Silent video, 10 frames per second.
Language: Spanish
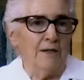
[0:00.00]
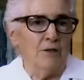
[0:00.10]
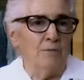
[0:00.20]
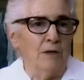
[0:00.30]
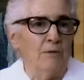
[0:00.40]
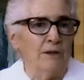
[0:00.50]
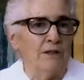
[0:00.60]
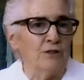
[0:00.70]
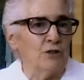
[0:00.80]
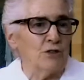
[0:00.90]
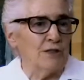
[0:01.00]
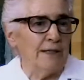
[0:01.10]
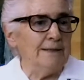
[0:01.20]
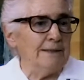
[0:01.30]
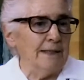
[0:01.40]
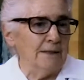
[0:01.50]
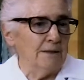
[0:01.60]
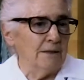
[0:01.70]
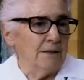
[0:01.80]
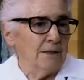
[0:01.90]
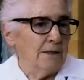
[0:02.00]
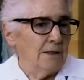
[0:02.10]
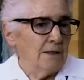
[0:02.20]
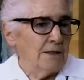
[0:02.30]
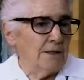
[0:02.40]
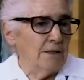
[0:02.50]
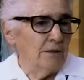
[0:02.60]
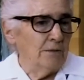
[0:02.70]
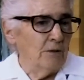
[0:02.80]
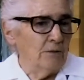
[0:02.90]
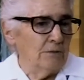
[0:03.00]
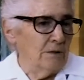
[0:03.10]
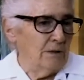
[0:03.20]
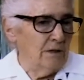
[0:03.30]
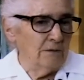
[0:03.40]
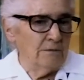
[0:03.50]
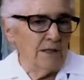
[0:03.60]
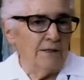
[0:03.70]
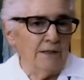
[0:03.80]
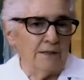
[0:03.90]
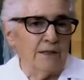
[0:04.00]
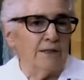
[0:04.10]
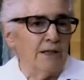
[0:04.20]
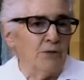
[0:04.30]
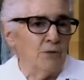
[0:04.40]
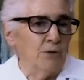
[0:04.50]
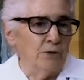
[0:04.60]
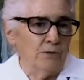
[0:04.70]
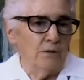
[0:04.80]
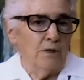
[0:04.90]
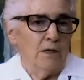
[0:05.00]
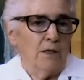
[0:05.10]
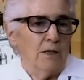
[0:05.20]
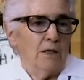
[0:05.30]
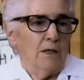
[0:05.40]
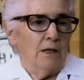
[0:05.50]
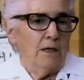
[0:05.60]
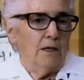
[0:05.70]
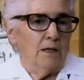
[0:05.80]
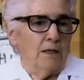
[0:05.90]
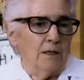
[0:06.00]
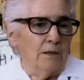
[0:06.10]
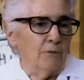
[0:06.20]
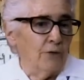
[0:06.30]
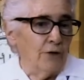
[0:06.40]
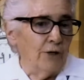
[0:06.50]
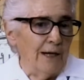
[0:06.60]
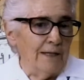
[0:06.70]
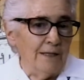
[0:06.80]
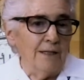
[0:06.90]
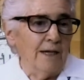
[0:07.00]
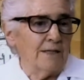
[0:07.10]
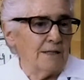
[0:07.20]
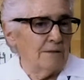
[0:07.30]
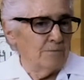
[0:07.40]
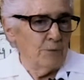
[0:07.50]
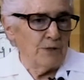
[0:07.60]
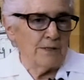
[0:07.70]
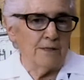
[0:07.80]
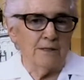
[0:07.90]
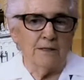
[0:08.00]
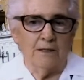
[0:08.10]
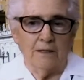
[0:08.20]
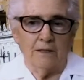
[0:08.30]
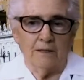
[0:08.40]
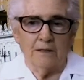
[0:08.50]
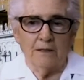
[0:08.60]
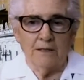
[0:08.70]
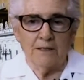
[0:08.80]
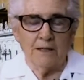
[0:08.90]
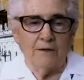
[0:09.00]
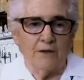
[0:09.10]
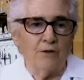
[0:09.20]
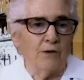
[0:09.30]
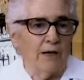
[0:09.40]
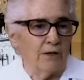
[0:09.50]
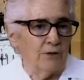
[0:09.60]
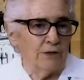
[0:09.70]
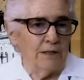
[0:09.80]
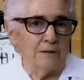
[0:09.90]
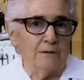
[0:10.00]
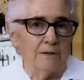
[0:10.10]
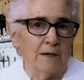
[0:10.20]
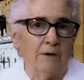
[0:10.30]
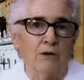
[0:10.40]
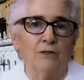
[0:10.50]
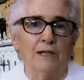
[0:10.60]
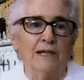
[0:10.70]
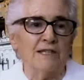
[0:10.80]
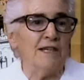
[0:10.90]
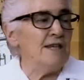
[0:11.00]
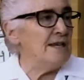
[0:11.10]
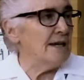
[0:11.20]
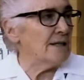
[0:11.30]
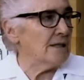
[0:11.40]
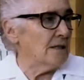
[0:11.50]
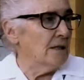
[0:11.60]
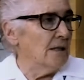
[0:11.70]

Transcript: año 1930, sí, del 30-31, eh, fueron allí, pues eh, se hicieron cargo del trabajo de las niñas,